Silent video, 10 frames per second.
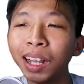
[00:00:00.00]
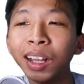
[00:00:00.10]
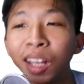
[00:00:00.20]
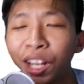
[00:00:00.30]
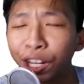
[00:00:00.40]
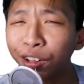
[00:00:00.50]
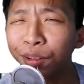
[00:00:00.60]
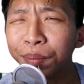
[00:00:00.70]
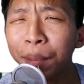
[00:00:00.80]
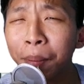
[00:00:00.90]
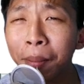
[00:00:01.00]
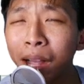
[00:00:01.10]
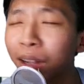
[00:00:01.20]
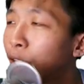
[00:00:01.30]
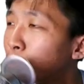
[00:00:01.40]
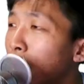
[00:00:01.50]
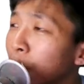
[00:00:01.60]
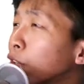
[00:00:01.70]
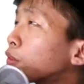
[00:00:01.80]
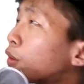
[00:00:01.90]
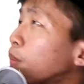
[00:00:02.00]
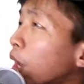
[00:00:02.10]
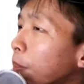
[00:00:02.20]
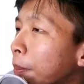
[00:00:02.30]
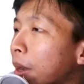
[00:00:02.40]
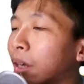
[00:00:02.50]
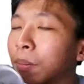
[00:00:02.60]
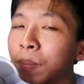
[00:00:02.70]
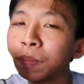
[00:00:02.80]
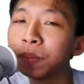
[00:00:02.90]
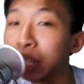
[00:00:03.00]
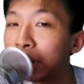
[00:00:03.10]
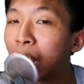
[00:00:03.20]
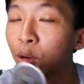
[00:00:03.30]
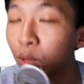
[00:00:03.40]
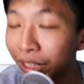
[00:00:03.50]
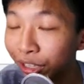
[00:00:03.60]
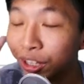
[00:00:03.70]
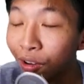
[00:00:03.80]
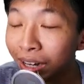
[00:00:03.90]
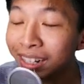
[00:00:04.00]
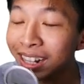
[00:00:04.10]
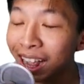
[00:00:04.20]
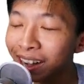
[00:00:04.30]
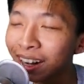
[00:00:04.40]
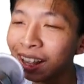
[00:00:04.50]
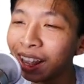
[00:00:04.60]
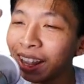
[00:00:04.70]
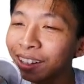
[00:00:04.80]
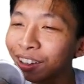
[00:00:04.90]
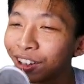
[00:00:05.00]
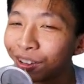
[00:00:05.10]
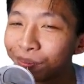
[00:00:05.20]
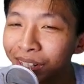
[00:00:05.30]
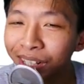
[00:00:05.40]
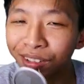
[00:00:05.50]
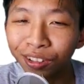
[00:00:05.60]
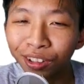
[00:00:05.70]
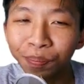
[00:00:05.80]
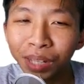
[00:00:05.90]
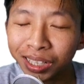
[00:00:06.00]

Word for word: pastinya ya Ekonomi apa bang? Bang, ekonomi apa bang? Nih, aku kasih tahu kalian Ekonomi